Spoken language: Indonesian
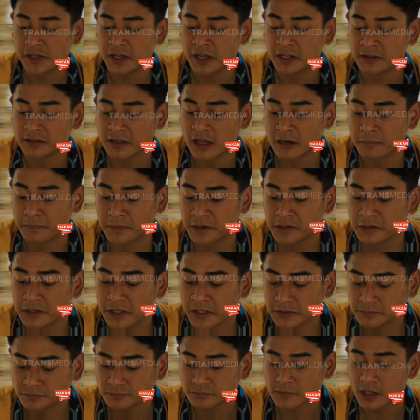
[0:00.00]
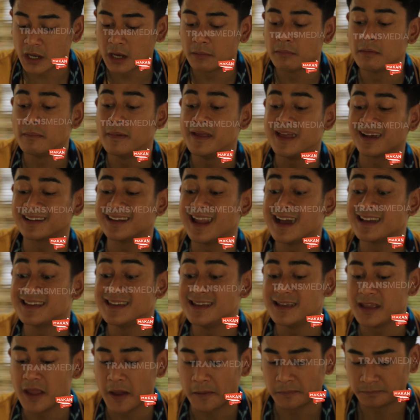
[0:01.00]
ikan karper ini lebih banyak
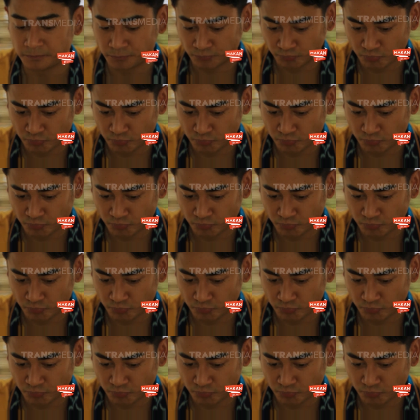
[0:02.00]
dagingnya.